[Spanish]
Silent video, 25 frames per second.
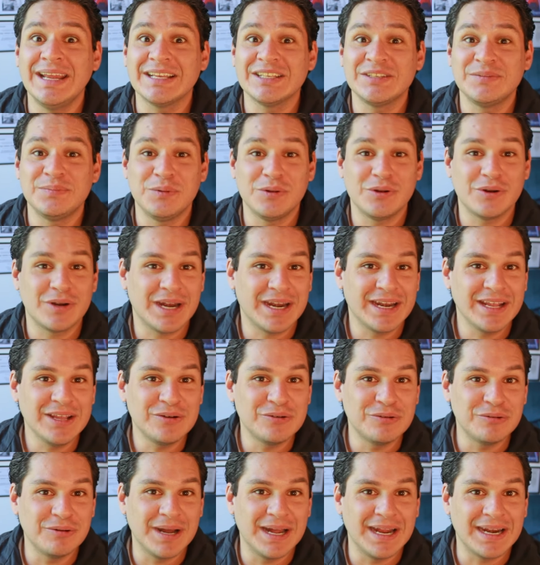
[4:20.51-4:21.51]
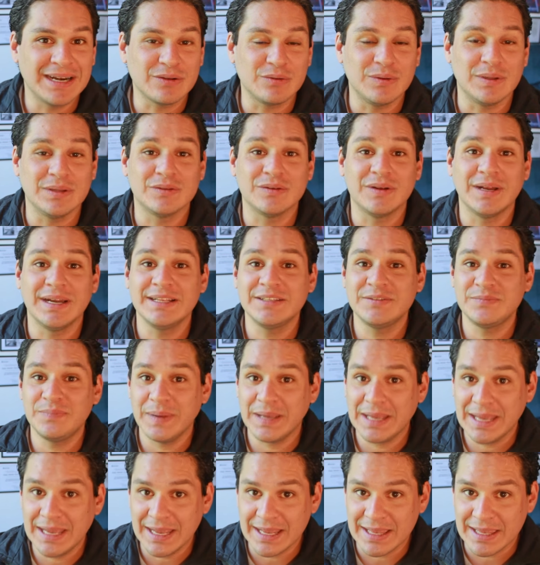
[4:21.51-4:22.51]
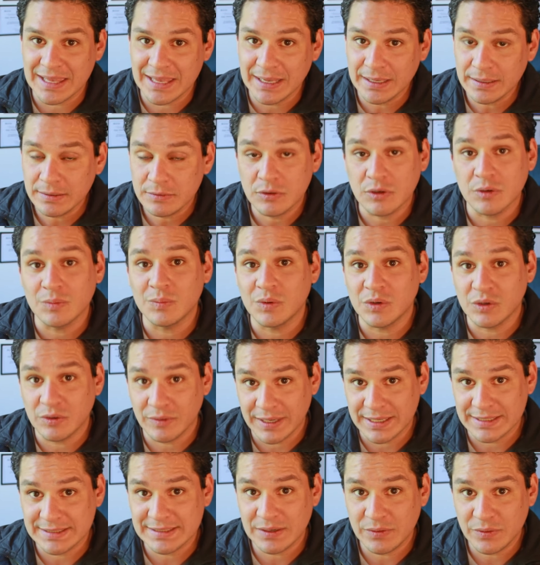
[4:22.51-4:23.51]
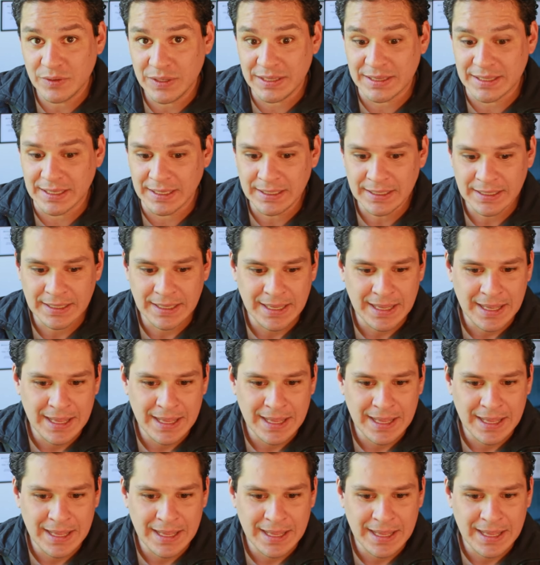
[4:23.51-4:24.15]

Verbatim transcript: explorar y jugar cuando eres pequeña, como lo eres ahorita,